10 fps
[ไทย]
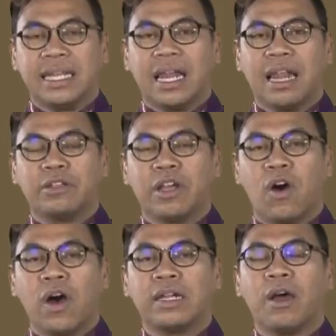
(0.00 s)
งแล้วถ้าเรา
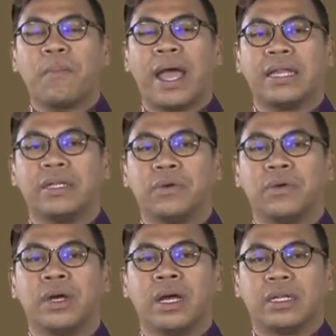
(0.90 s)
ย้อนเข้าไปดู
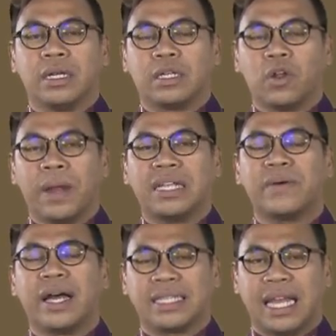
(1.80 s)
ถึงตัวพระราช
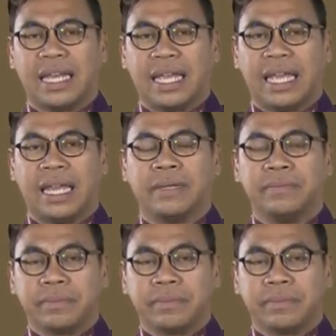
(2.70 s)
วังจันทร์เอง